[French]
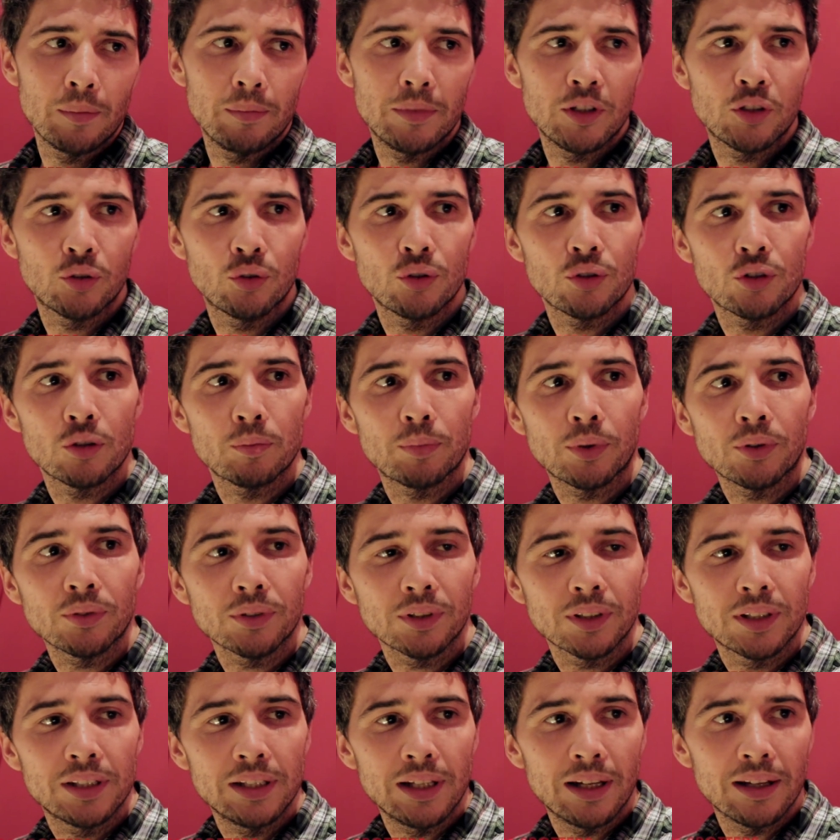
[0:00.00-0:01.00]
Mais ce que je
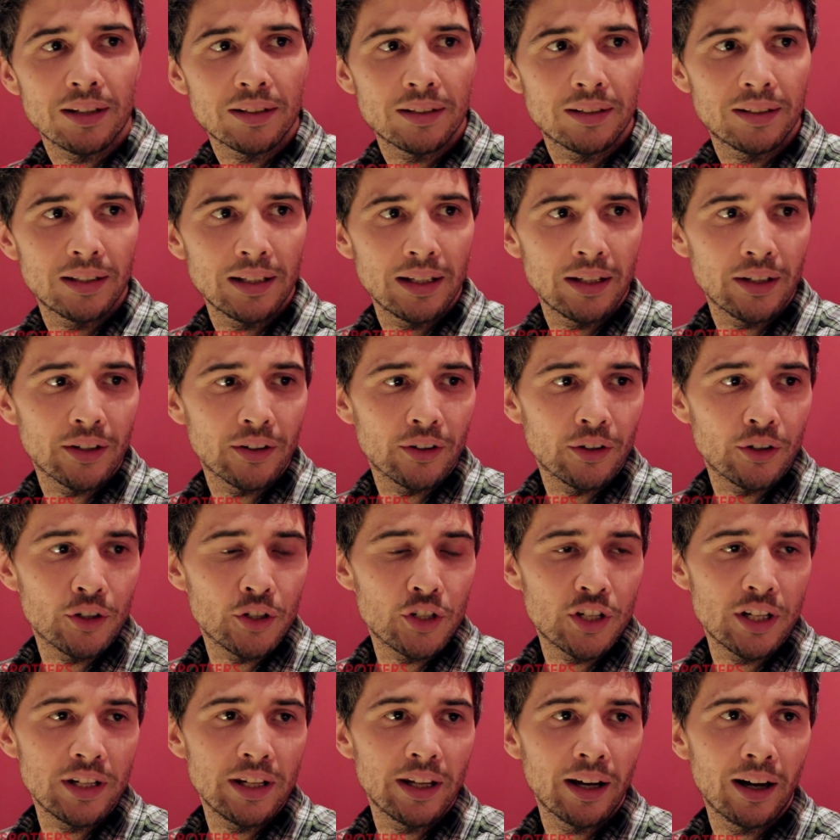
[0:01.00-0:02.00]
pense qui est assez euh,
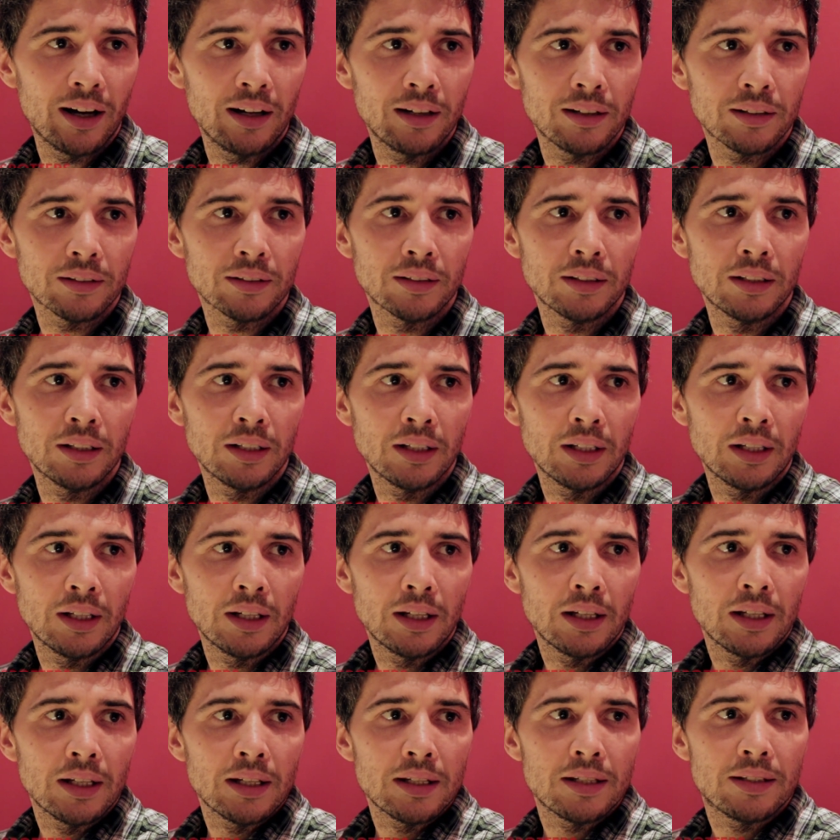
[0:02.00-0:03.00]
général,
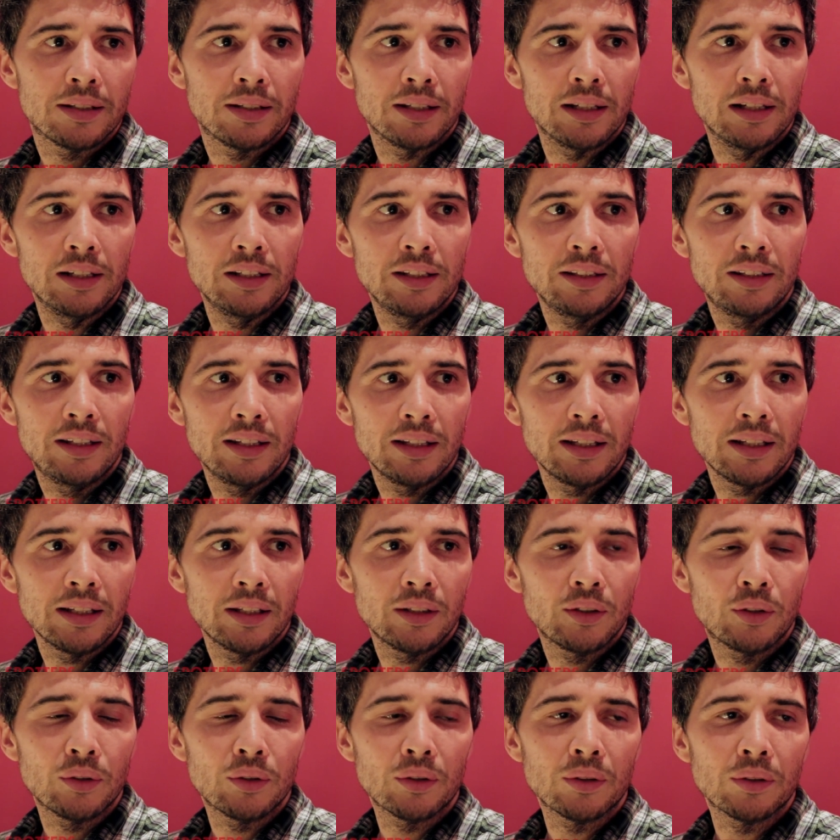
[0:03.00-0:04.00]
c'est l'idée
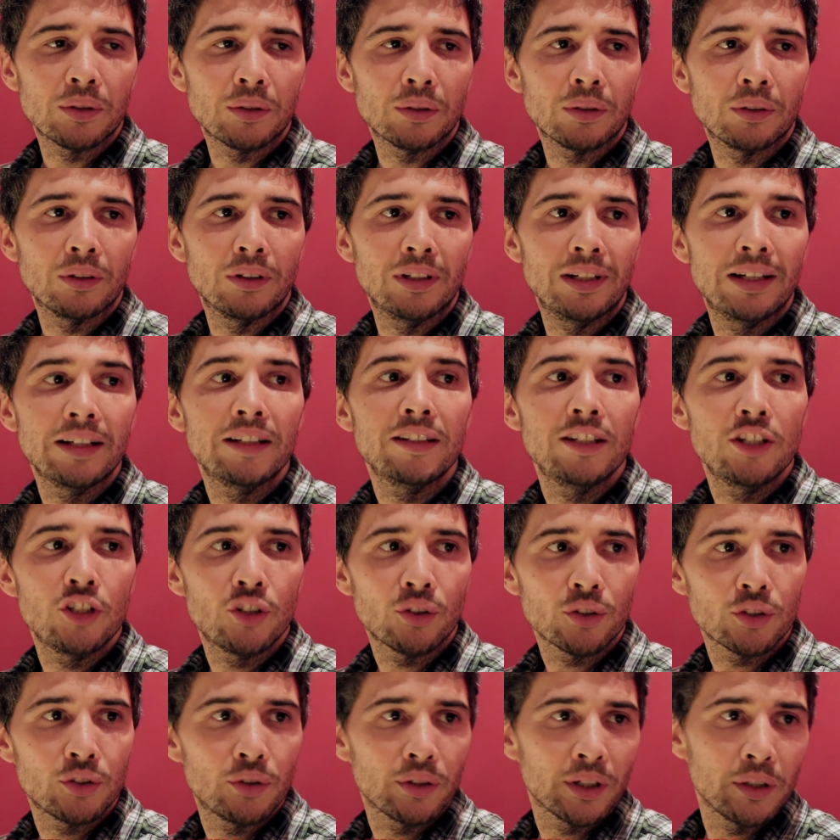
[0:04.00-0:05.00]
de
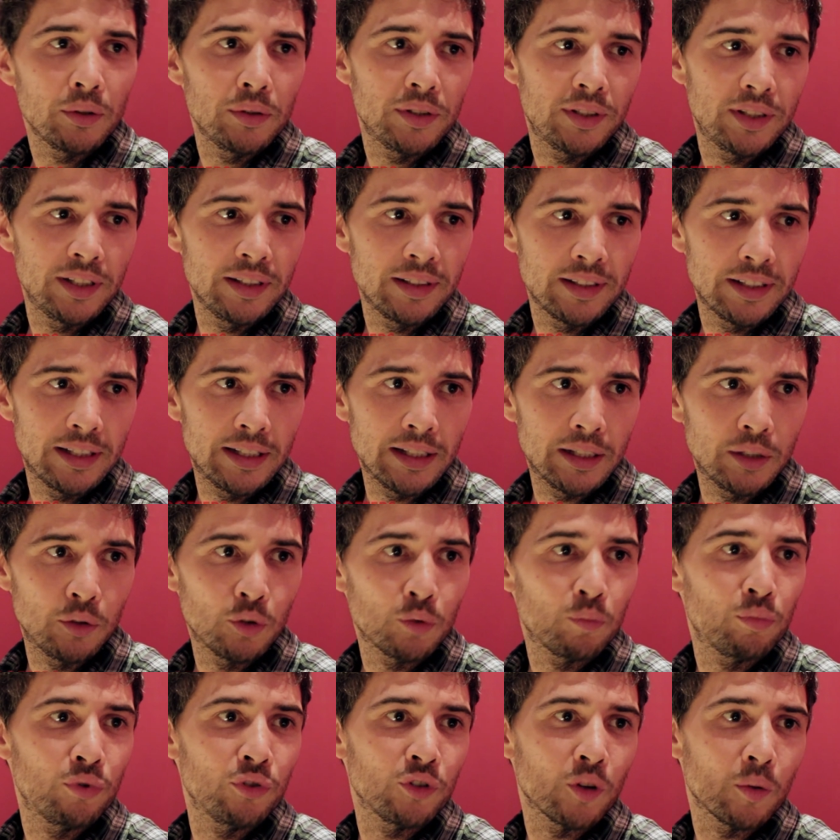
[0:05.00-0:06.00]
l'exigence de réussite qui est
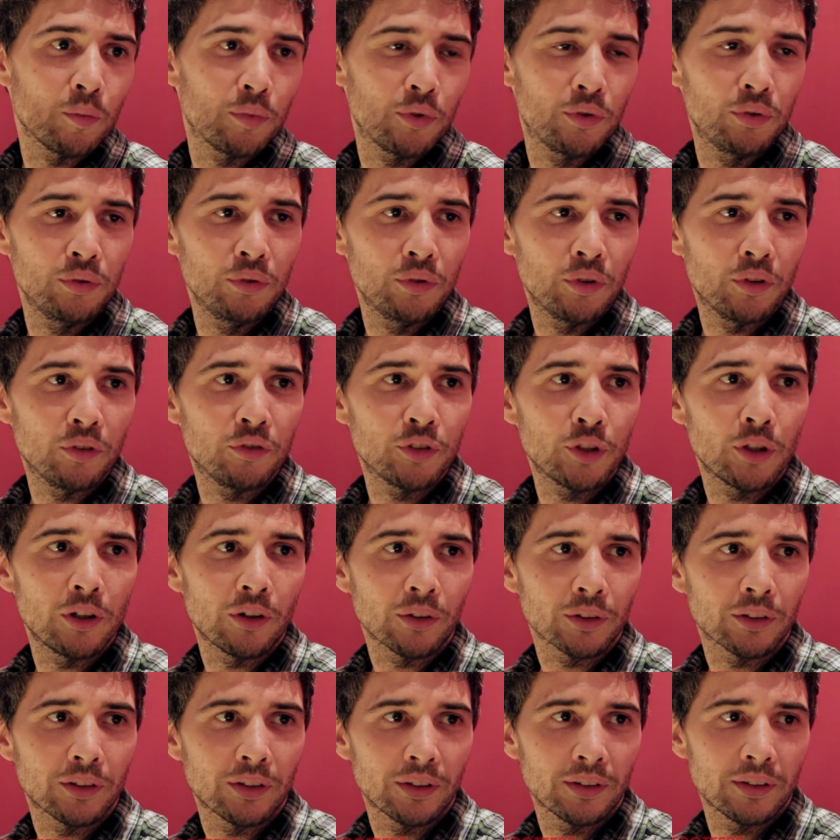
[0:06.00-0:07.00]
de plus en plus
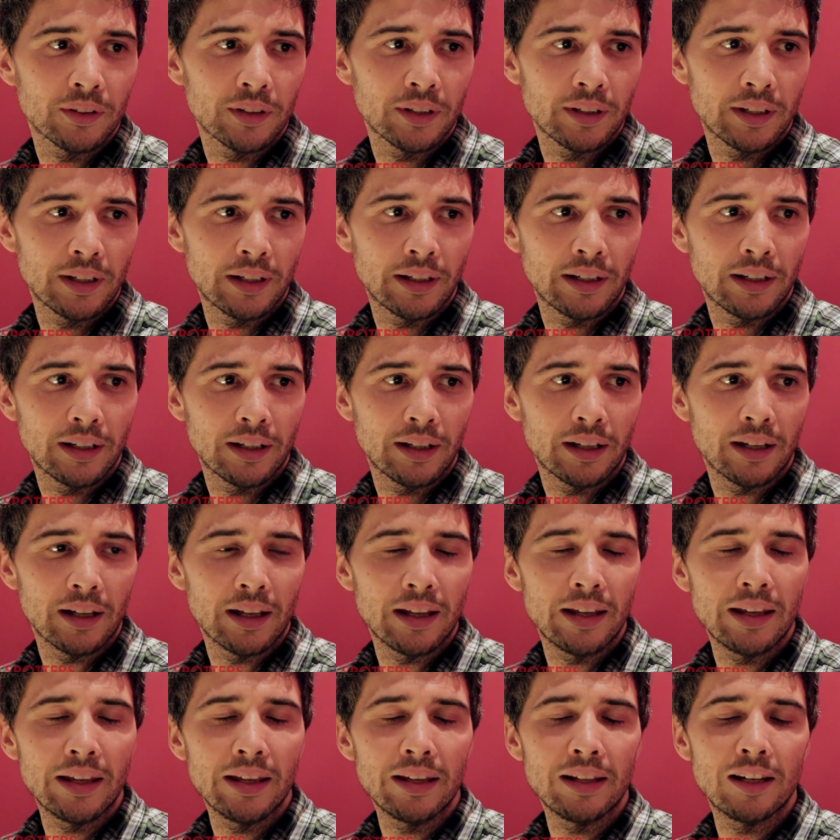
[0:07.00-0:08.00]
violente.
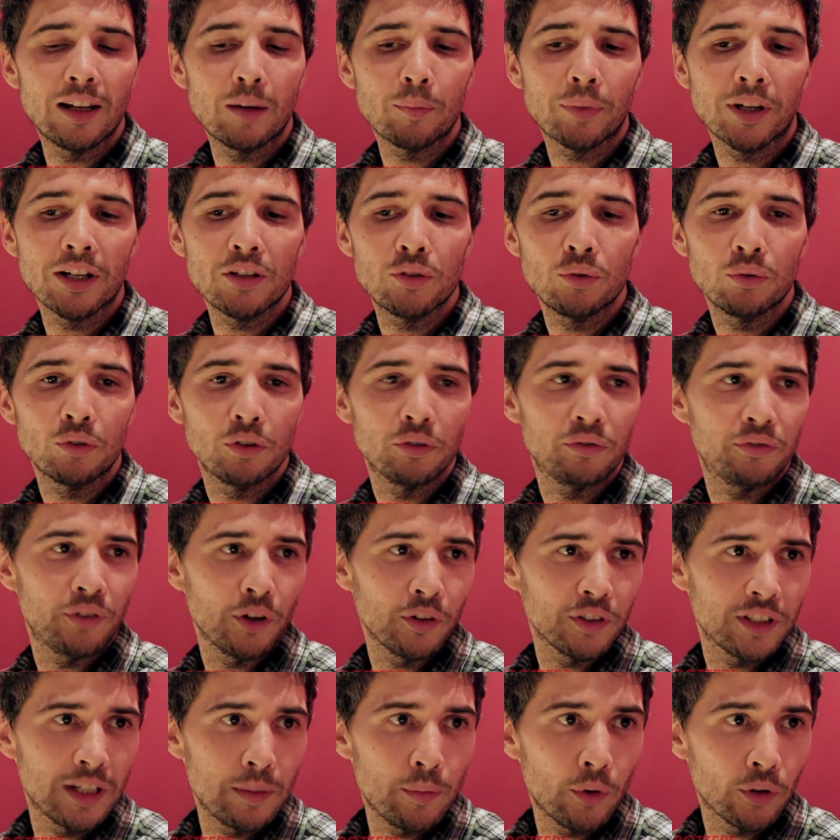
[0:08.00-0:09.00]
Et l'impression que
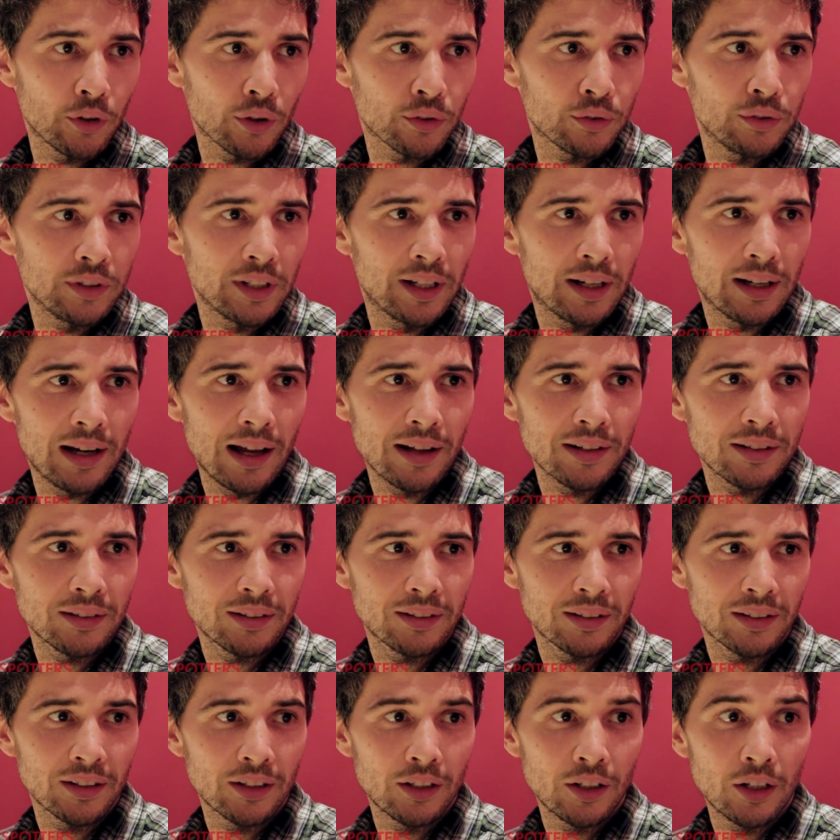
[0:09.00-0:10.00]
forcément dans une
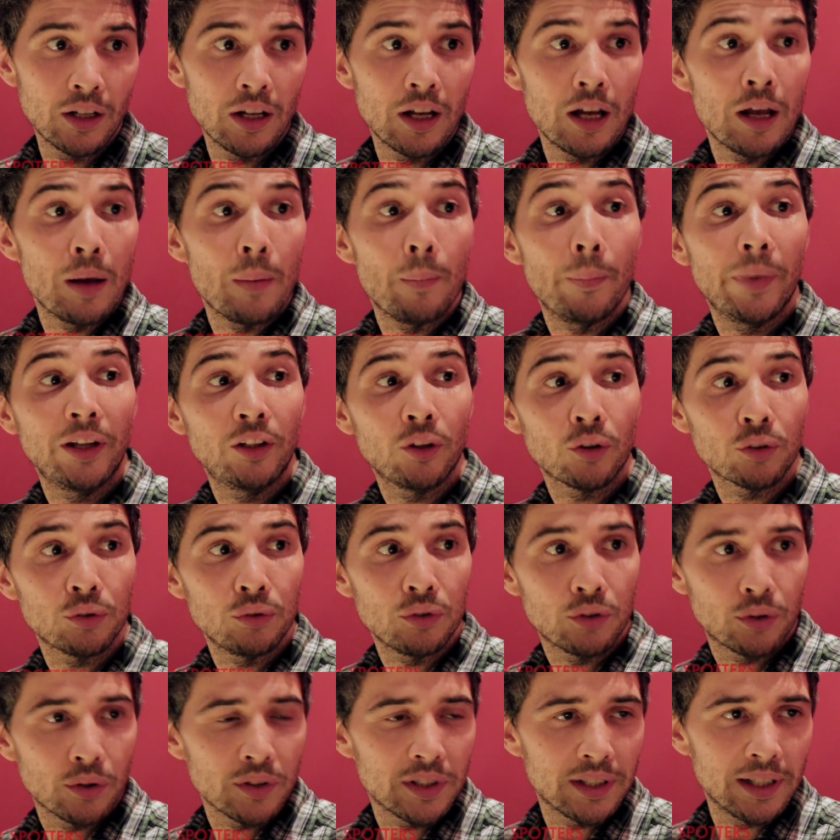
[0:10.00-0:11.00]
classe, mais dans
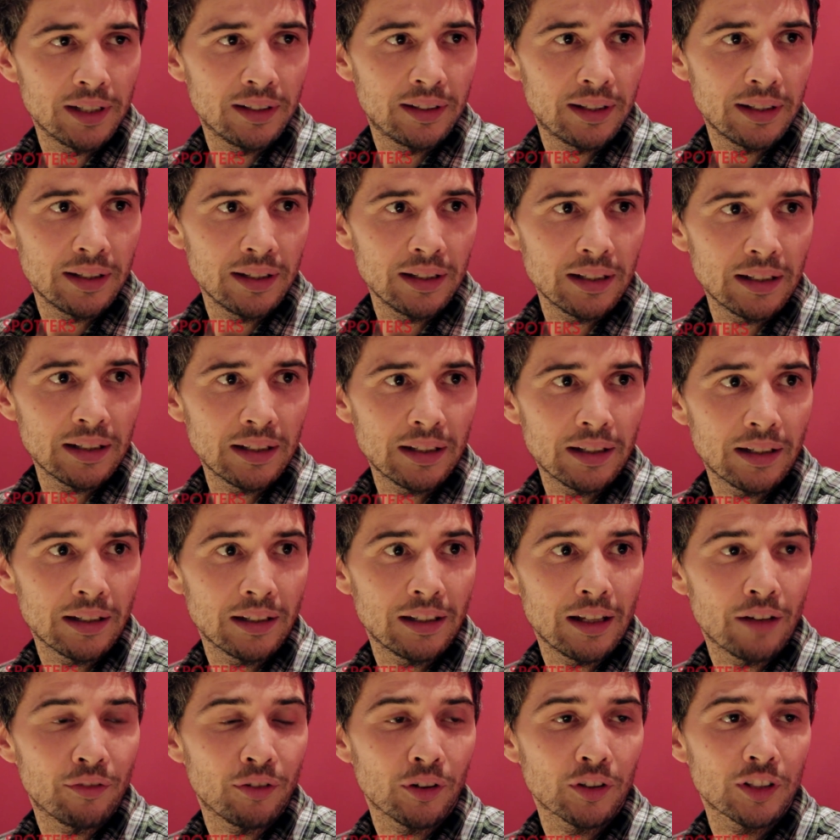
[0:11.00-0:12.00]
une société,
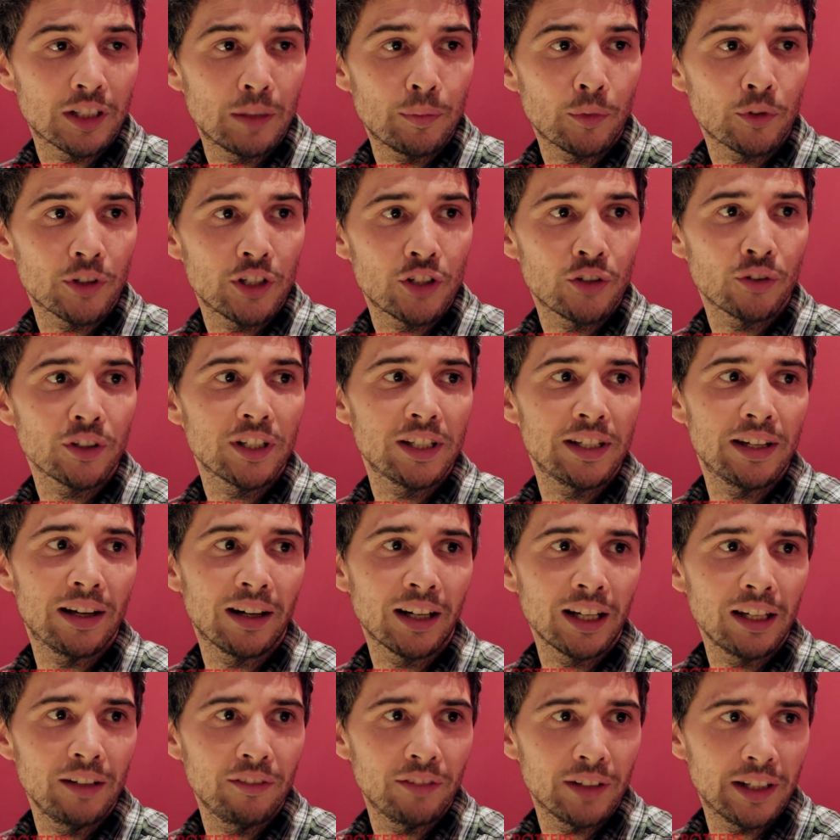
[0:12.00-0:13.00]
il y a forcément des gens qui
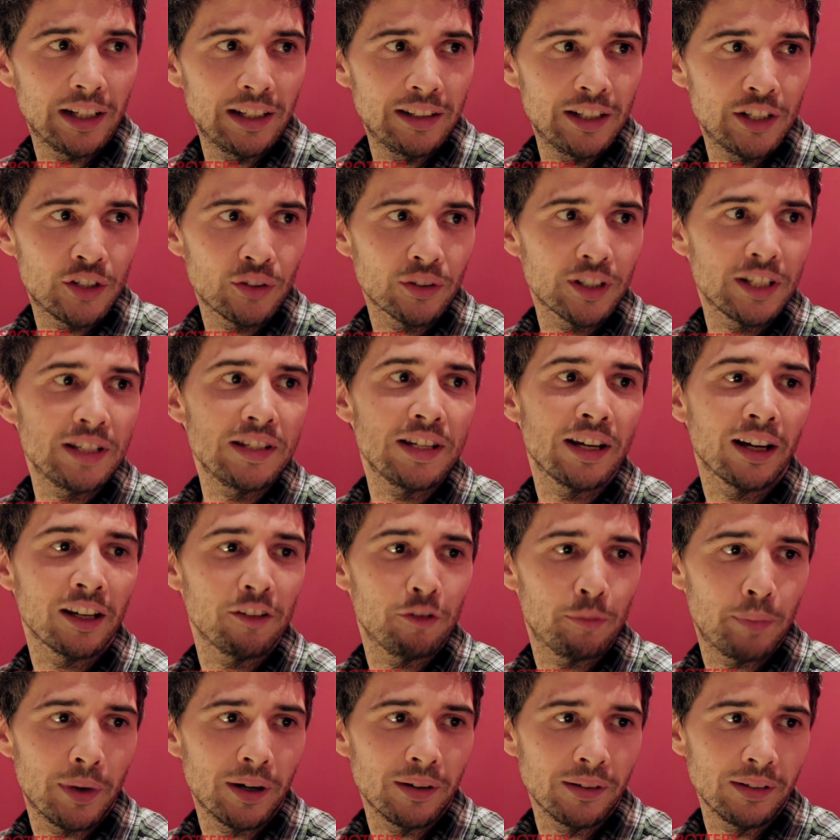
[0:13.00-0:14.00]
arrivent et des gens qui n'y
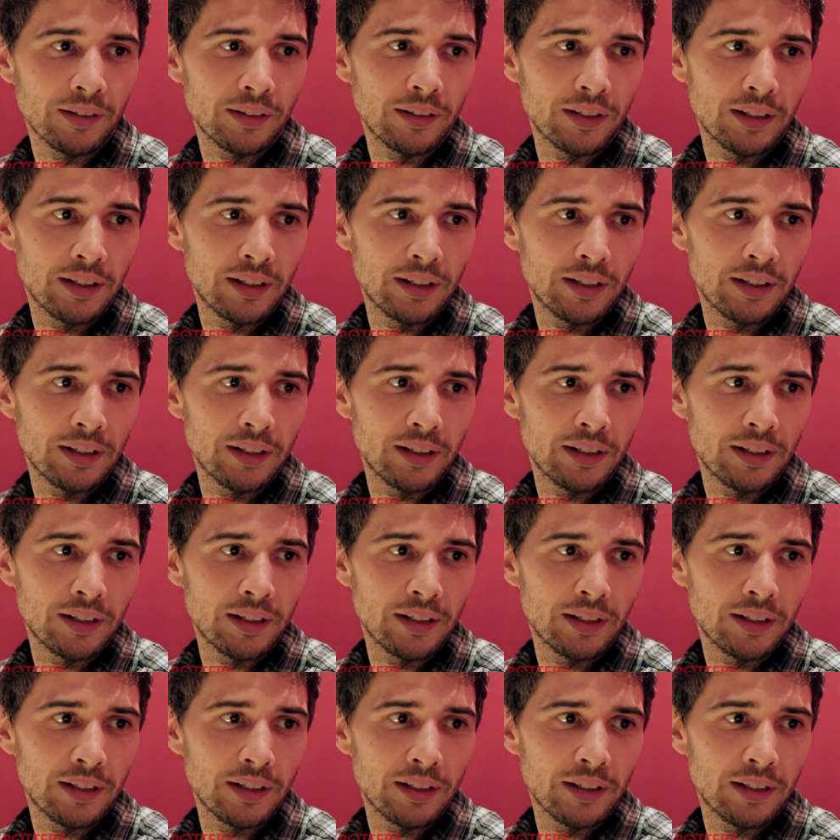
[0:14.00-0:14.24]
arrivent pas.